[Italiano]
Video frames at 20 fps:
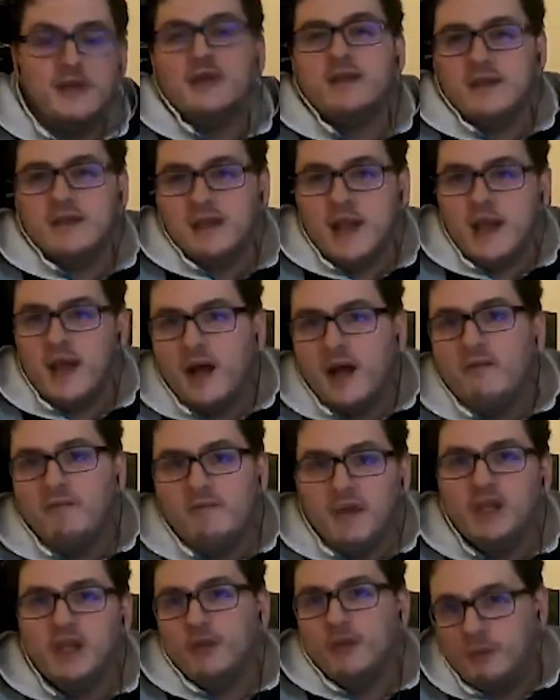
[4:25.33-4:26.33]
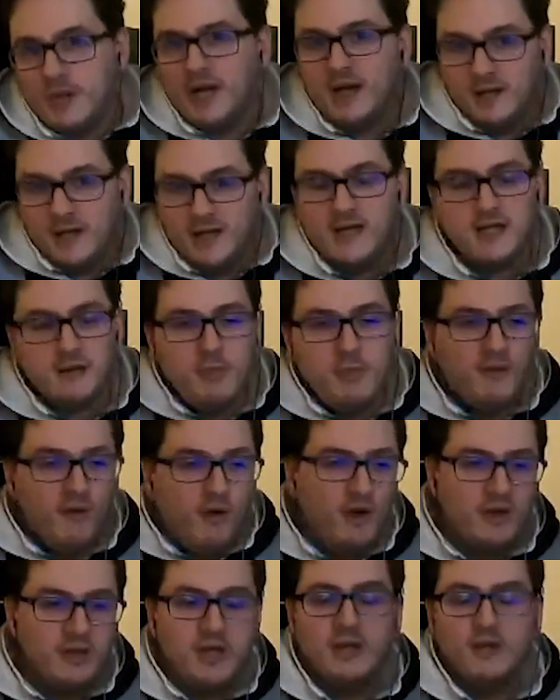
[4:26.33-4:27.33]
Ste ha vinto per l'ennesima
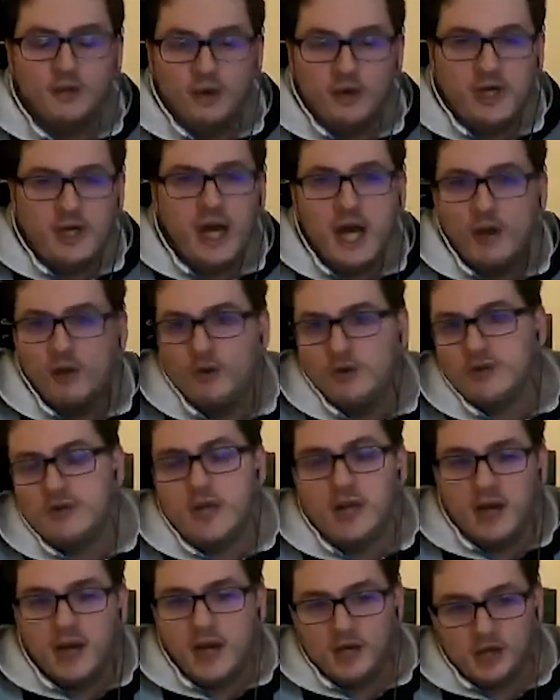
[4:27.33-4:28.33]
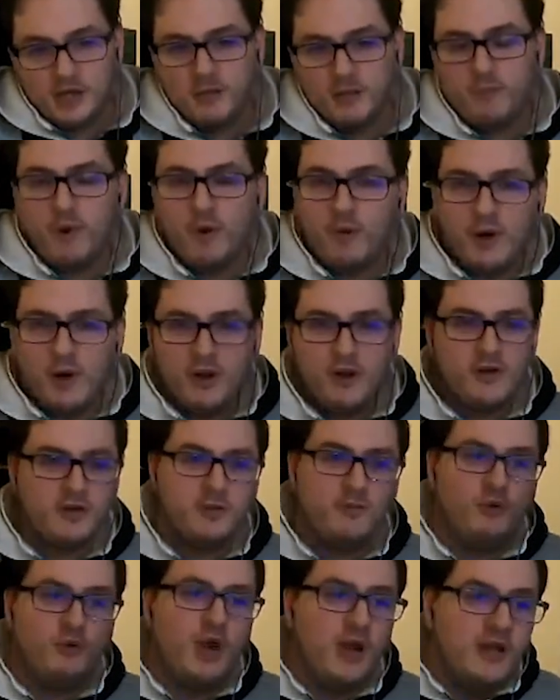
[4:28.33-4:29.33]
volta il torneo, Ste lascia un po' qualcosa
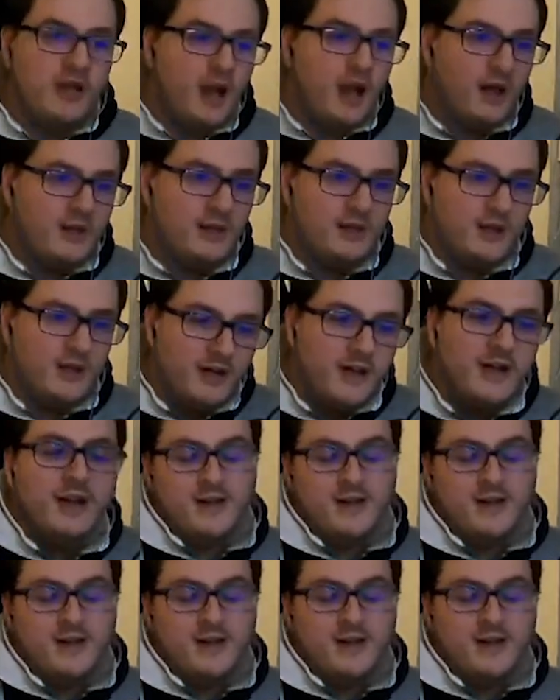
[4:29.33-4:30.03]
pure agli ah, altri, eh.